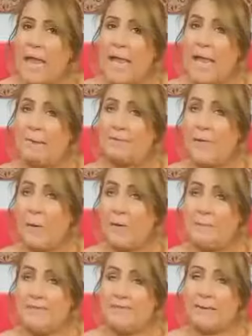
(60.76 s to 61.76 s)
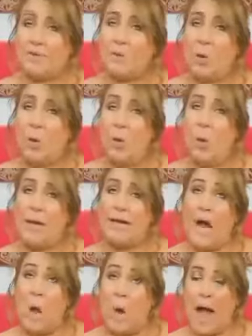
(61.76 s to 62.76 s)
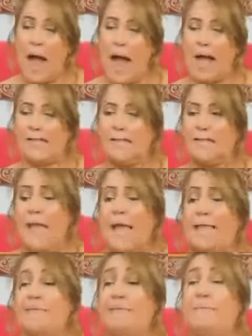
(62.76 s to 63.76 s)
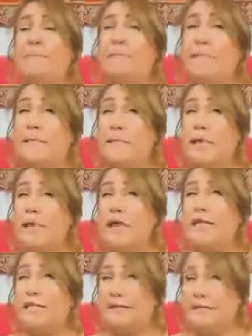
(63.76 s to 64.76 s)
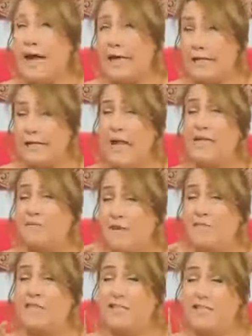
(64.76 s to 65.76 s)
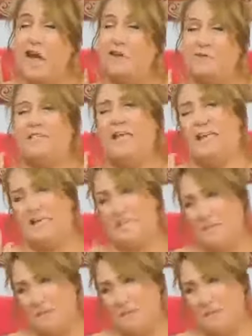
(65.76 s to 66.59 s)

خمسة وخميس خمسة تقول هو الله أحد جبت 19.99 فاصل وتسعين